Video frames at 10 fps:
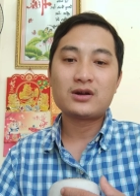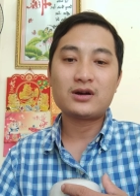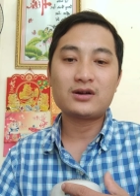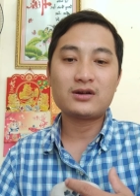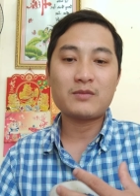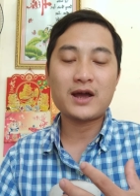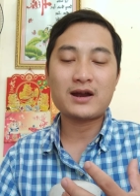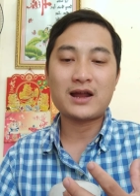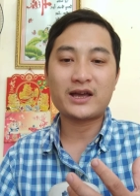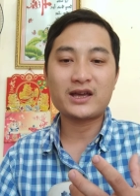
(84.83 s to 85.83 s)
nó nó mang
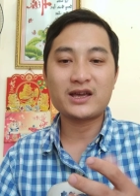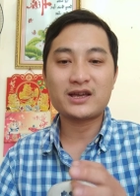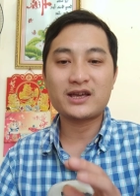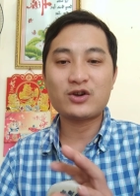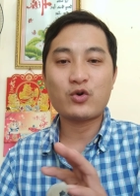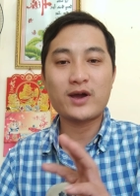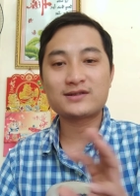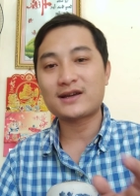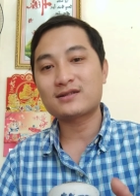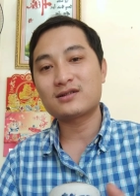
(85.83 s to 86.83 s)
lại cái cái cái khoe
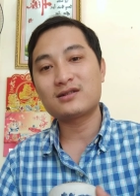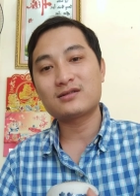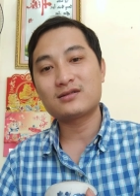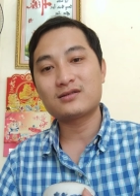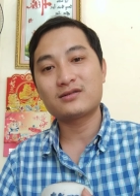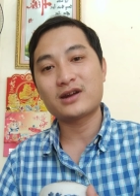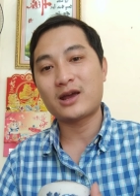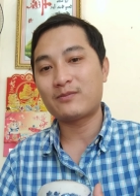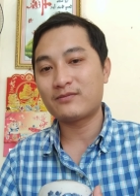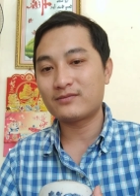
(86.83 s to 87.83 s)
sắc nó, nó, nó
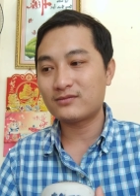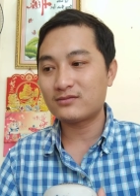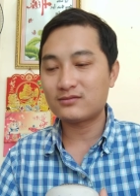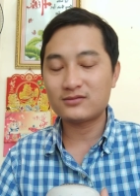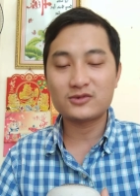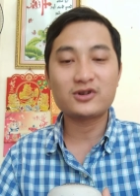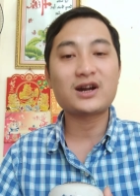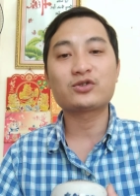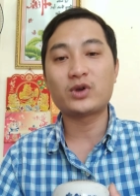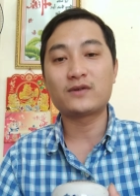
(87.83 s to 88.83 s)
đẹp rất
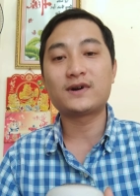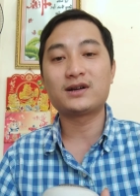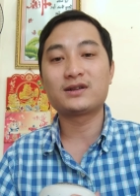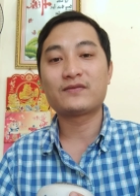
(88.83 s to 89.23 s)
là tuyệt vời